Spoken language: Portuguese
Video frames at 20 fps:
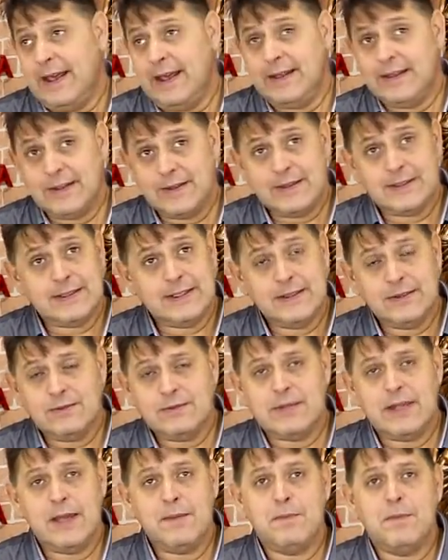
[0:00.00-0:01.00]
Então, assim,
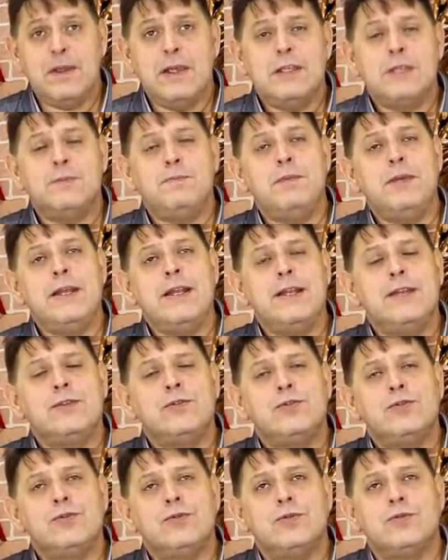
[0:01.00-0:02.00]
não tem.
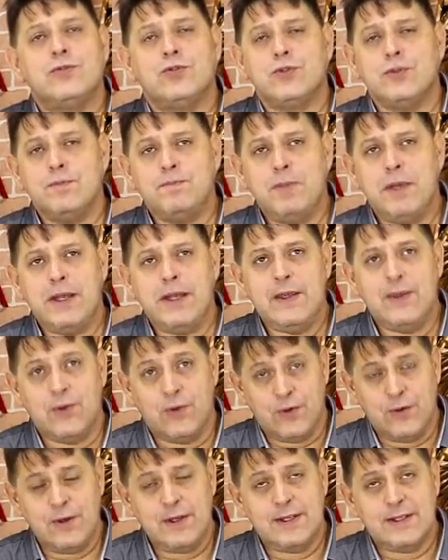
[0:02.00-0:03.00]
Espíritos
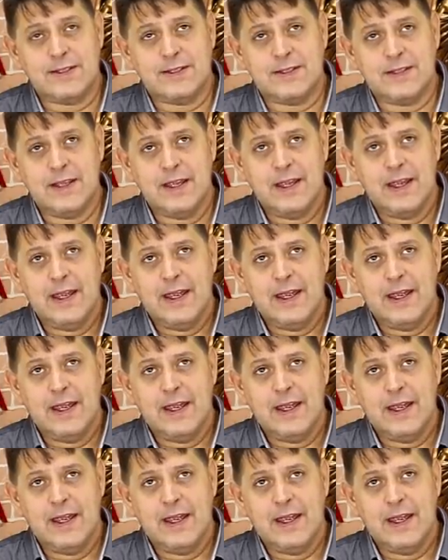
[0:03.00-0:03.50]
superiores,